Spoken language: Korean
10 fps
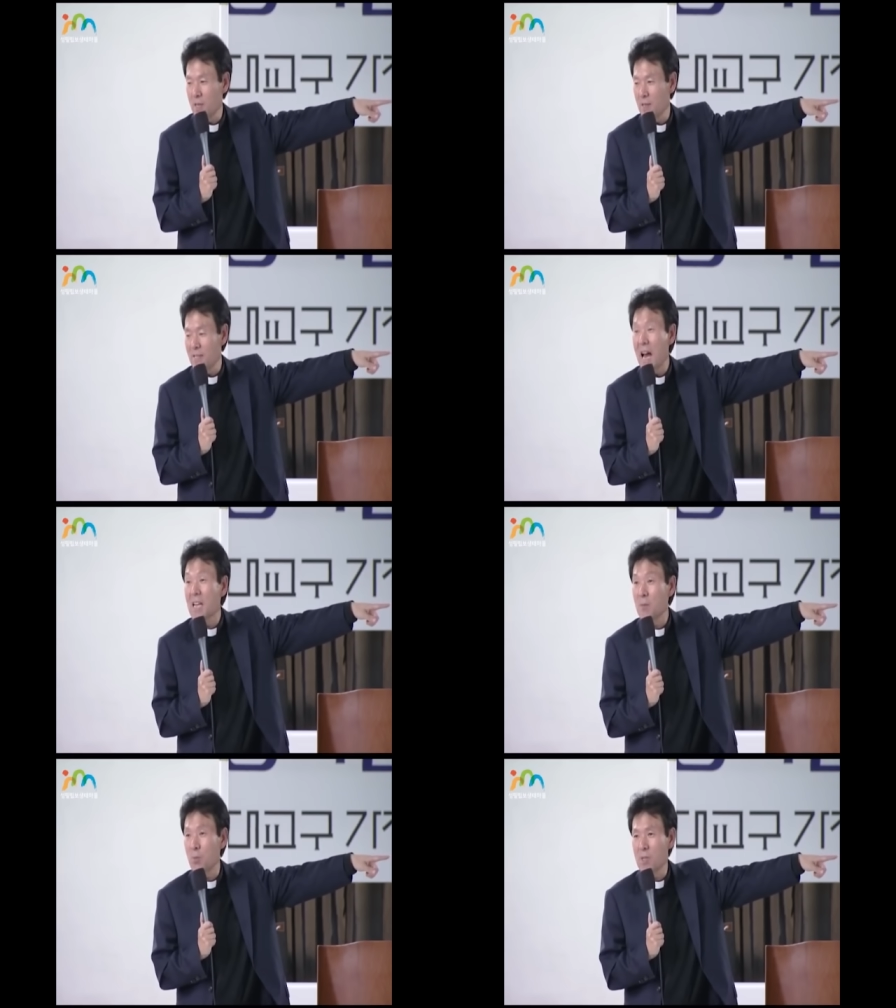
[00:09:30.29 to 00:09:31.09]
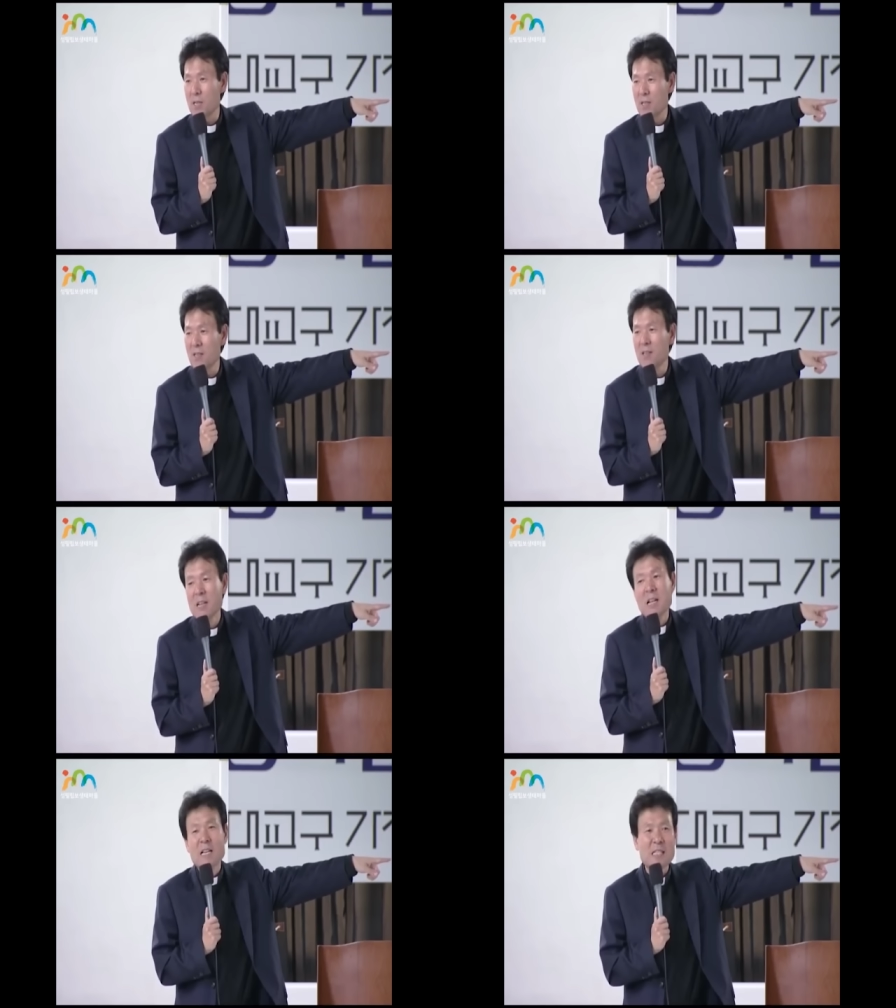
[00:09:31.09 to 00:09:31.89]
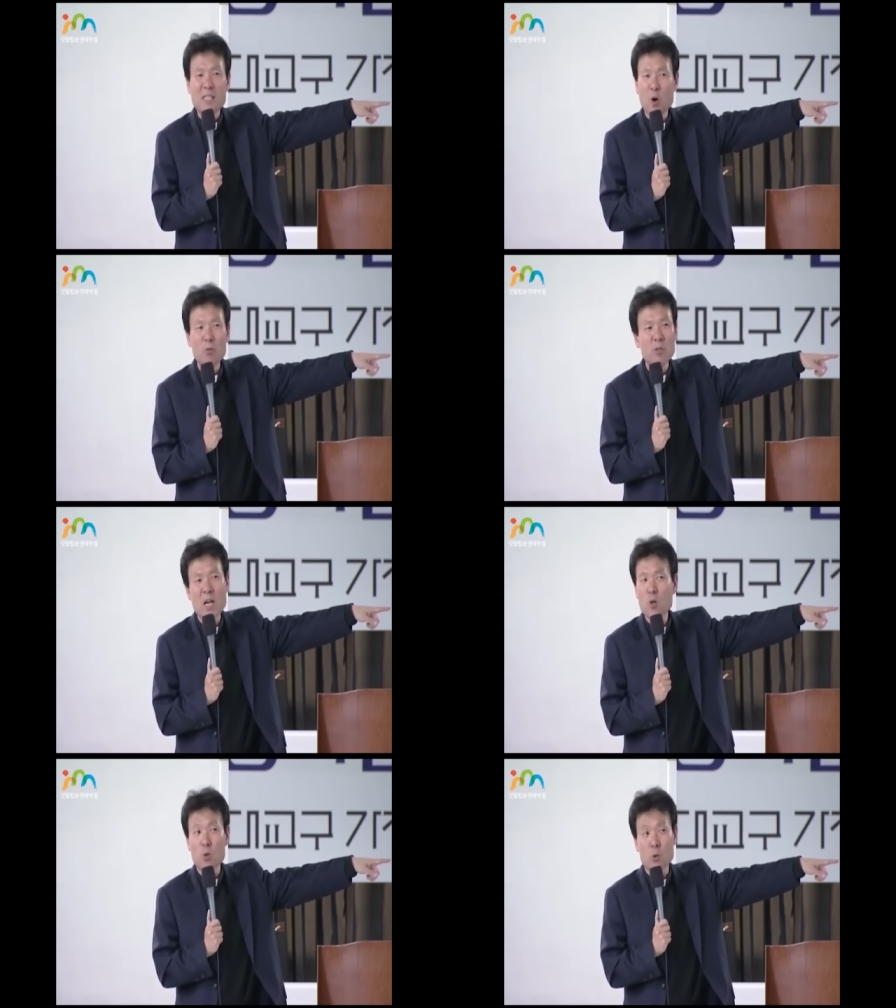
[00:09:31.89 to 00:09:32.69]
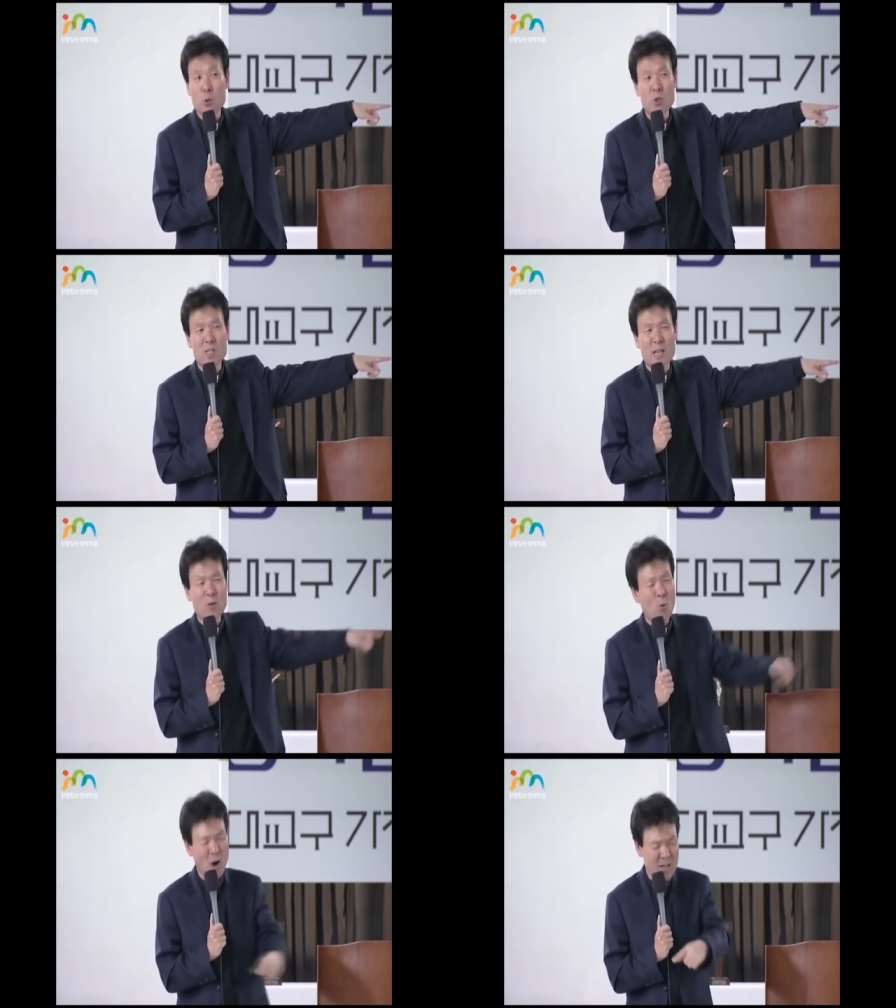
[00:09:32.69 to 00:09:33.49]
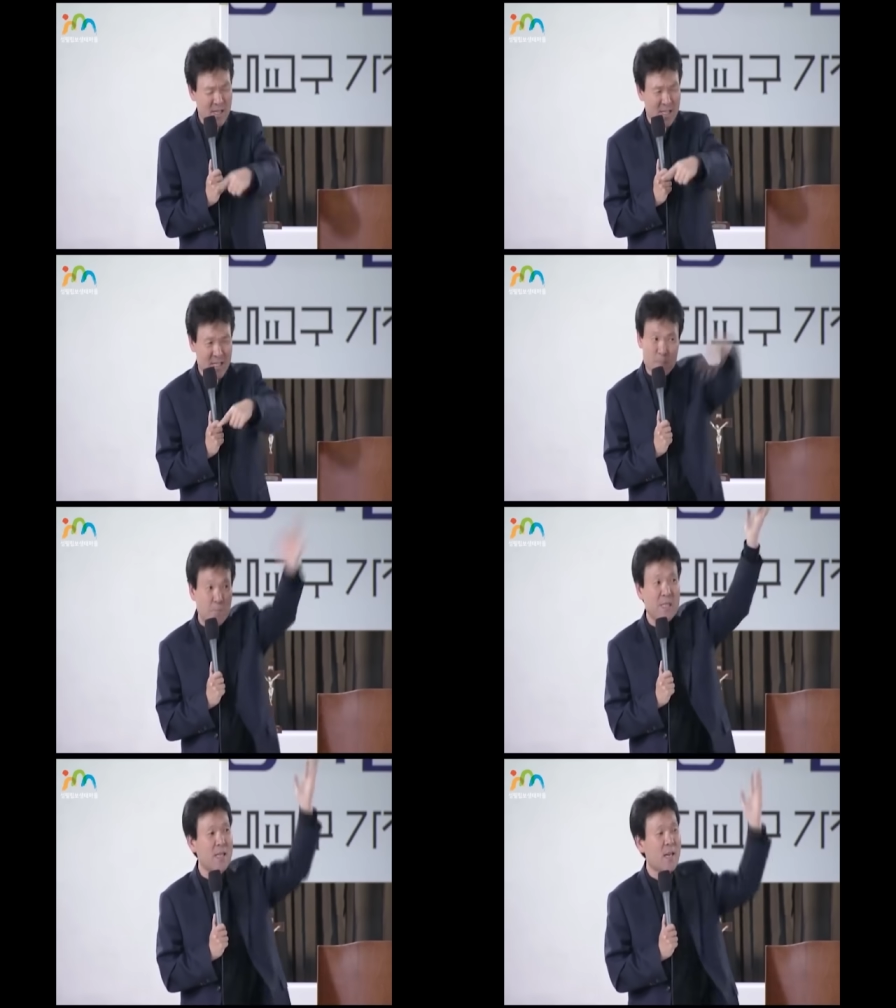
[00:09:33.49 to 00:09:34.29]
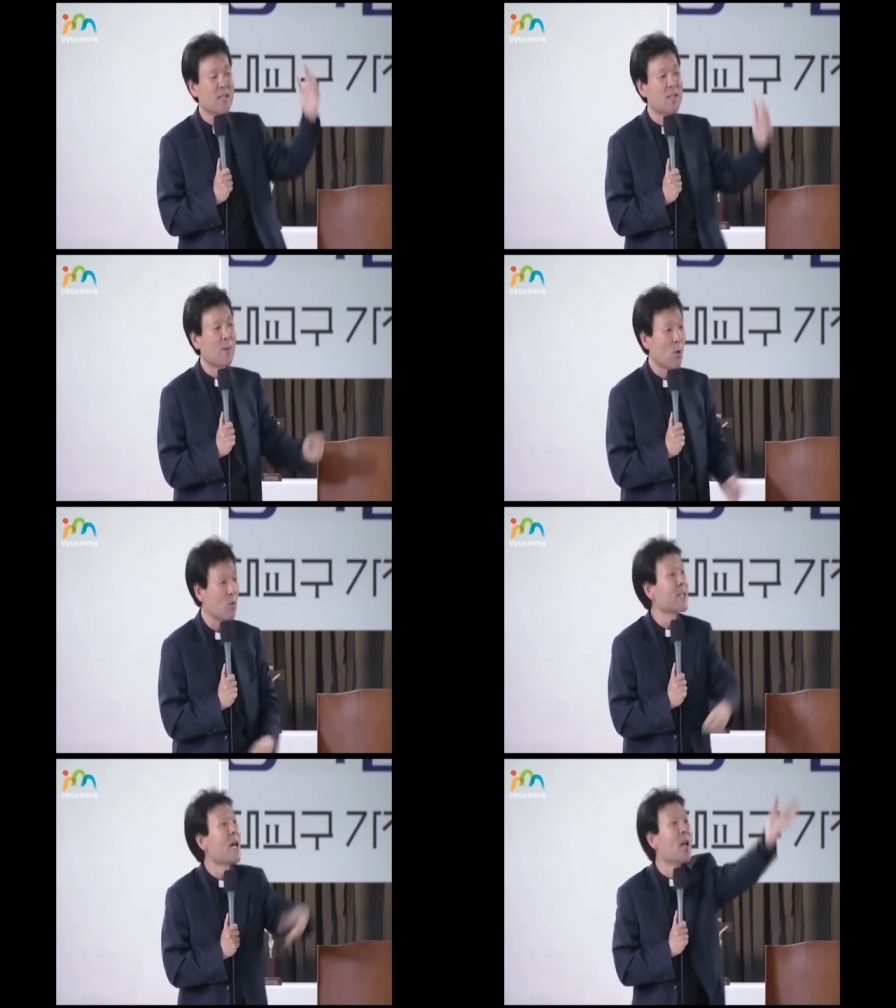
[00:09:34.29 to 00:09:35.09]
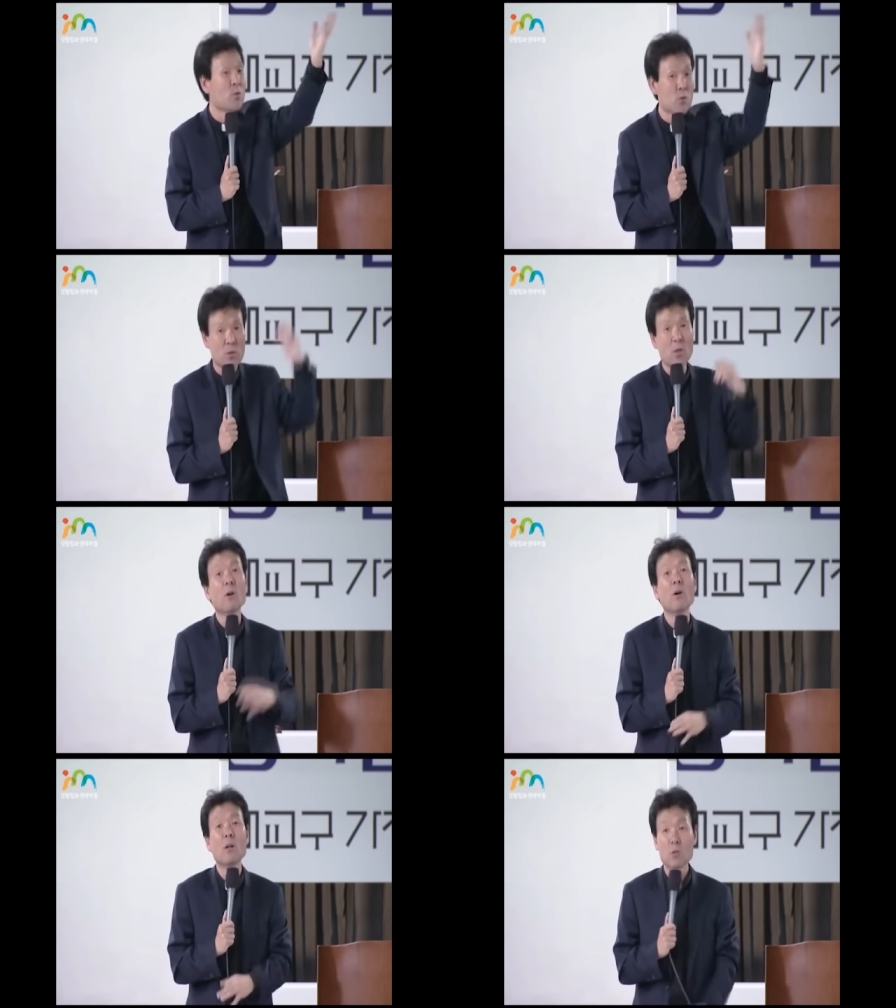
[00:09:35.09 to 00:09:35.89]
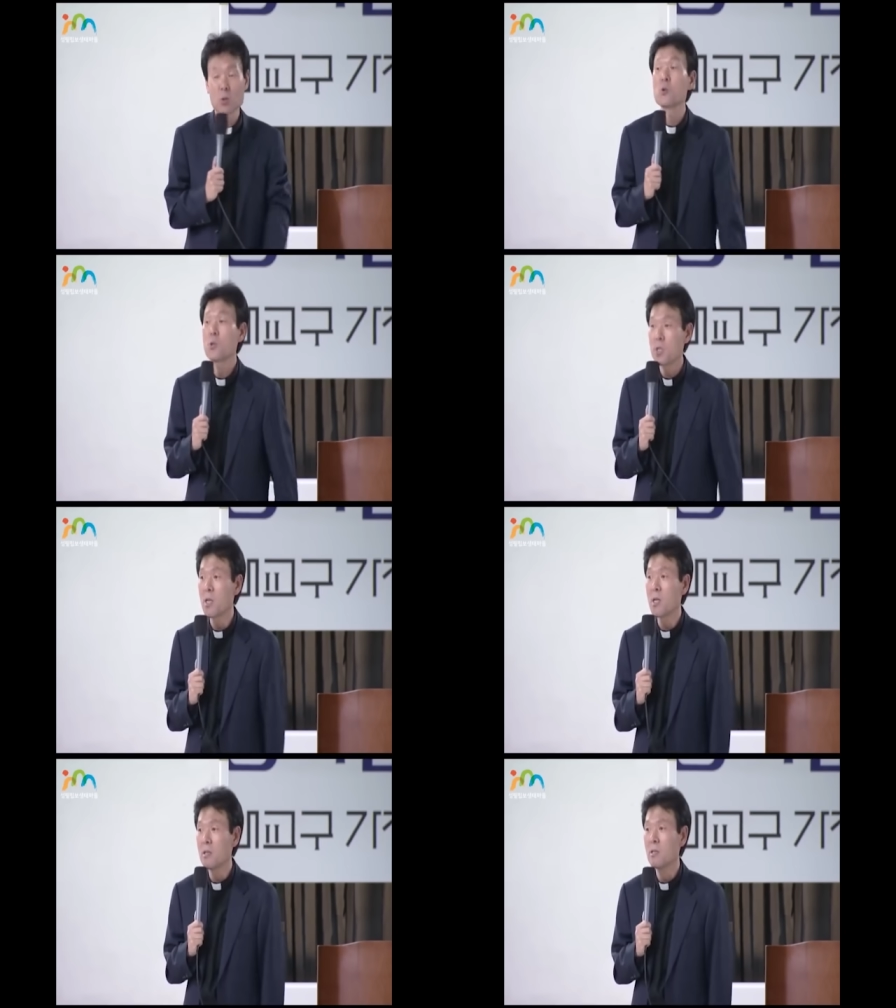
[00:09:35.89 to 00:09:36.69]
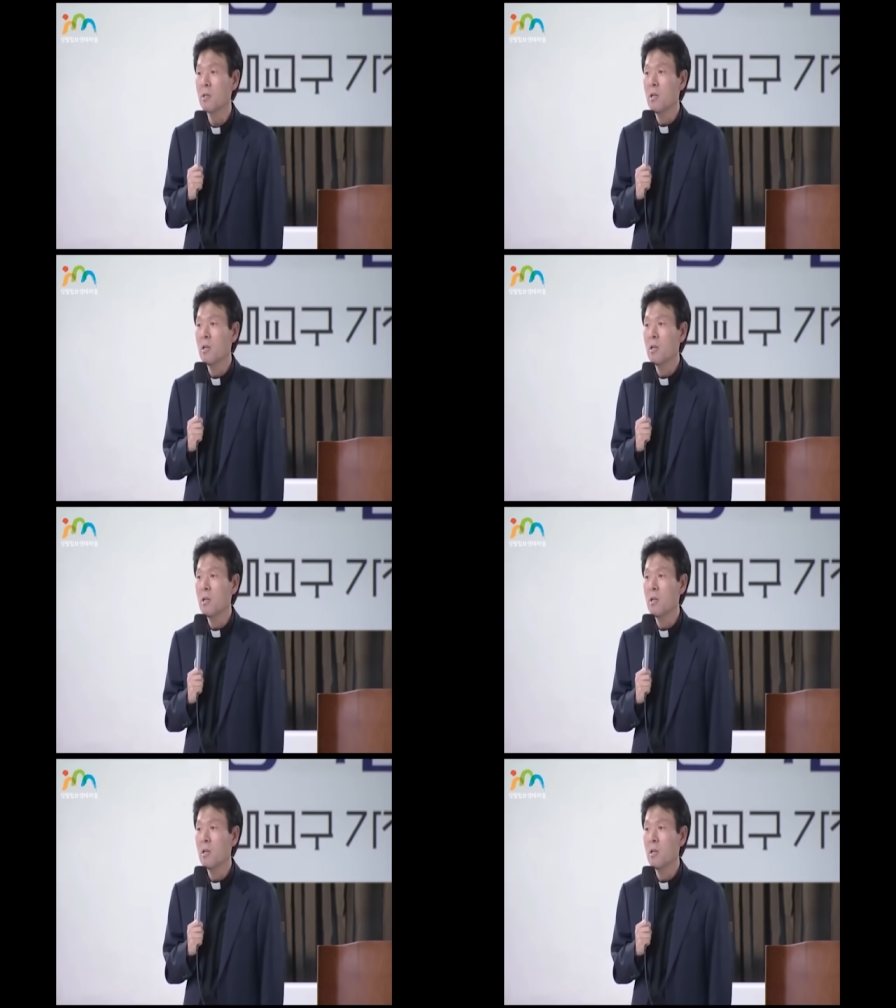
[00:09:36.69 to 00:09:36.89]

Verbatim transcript: 40% 그거보다요 조선시대는 훨씬 비싼 이자 받고 쌀 내줬어요 조선시대는